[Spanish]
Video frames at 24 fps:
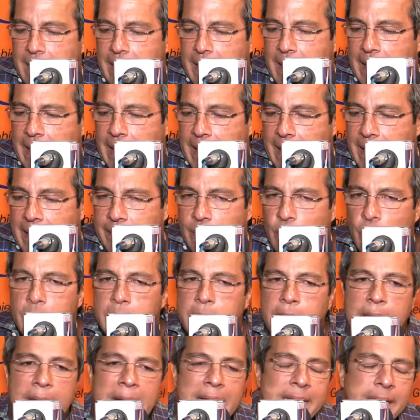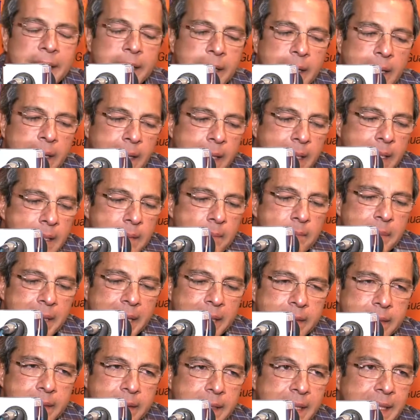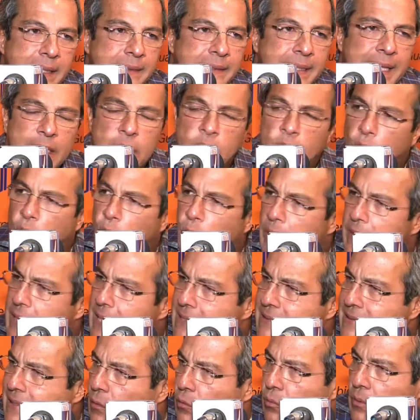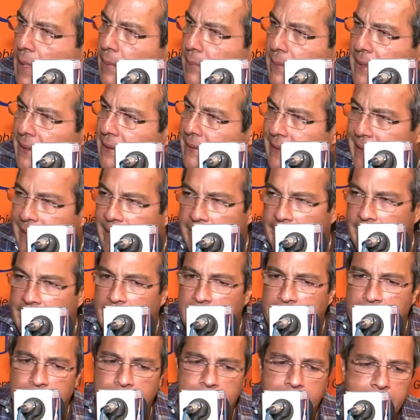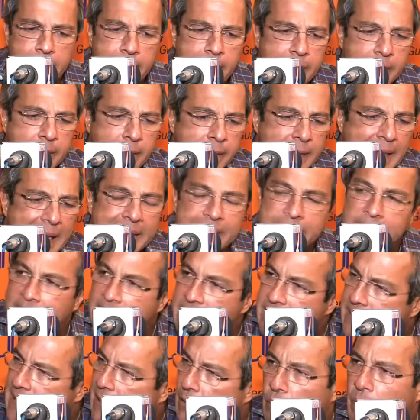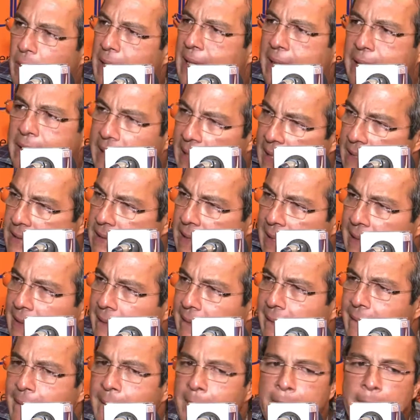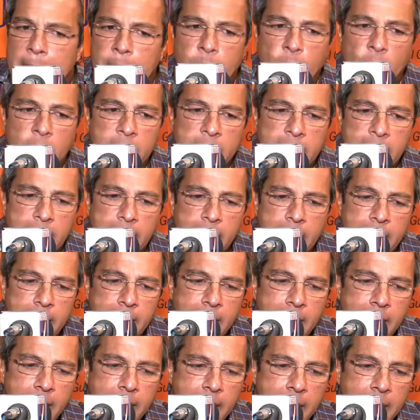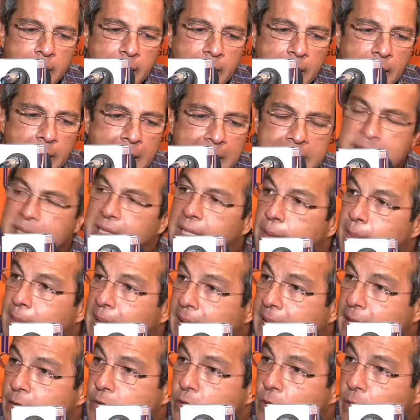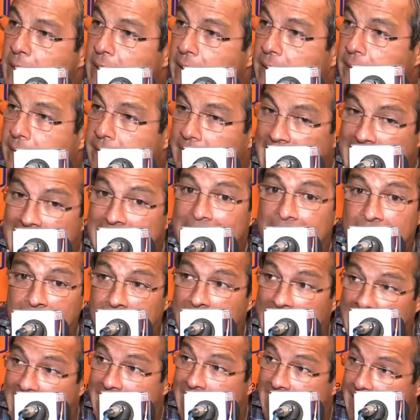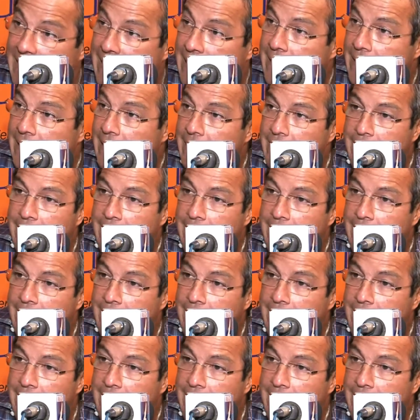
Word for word: eh, donde hay que invertir en tecnología seguramente eh, eh, danesa, holandesa, porque la sedimentación es tan grande